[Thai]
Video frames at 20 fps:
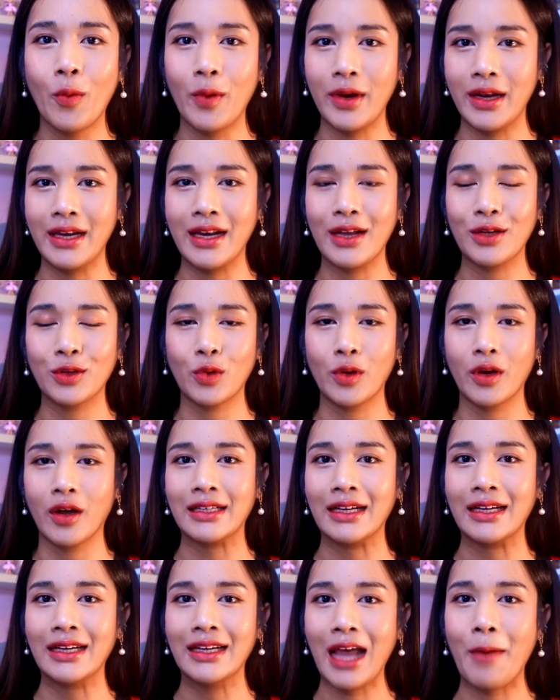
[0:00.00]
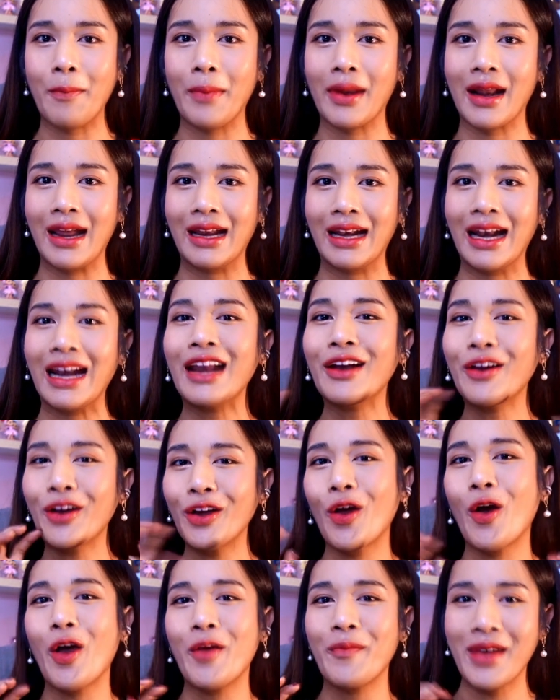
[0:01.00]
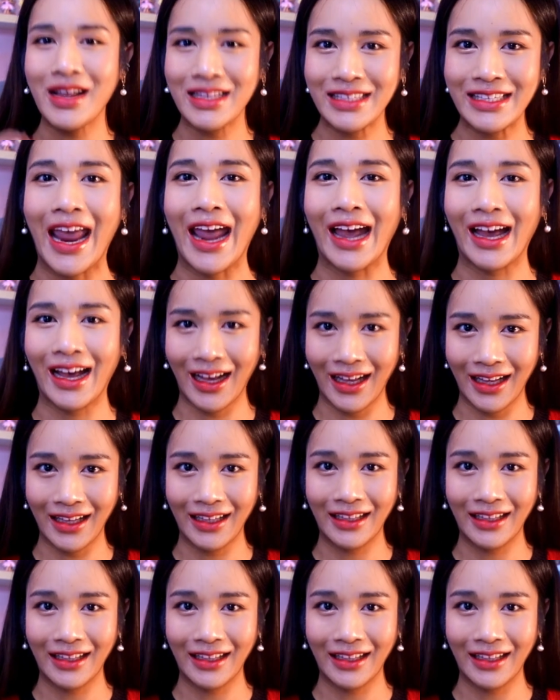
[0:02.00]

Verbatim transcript: วันนี้เนี่ยชนจะทำอะไรเล็กๆน้อยๆมาแจกค่ะ